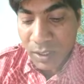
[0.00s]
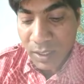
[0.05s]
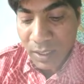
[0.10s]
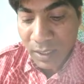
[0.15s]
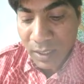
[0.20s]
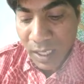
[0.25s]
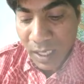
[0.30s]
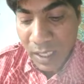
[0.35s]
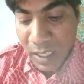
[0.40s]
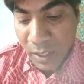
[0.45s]

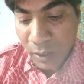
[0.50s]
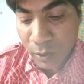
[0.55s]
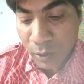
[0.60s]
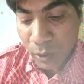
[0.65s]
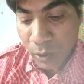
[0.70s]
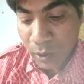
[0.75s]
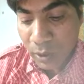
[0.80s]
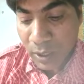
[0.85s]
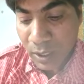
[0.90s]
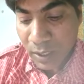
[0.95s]
ইথাইল
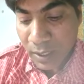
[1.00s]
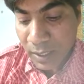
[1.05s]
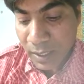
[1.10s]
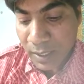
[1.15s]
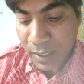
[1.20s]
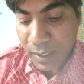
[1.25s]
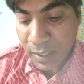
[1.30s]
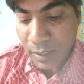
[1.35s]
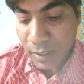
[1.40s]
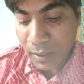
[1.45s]
অ্যালকোহল
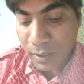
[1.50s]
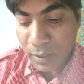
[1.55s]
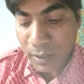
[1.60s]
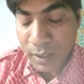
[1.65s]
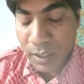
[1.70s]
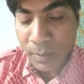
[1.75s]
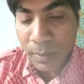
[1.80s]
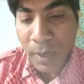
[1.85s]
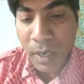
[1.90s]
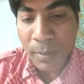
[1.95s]
থেকে
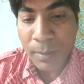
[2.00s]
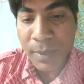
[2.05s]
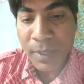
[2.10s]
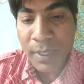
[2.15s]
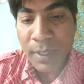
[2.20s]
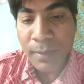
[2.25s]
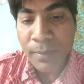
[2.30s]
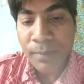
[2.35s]
কিভাবে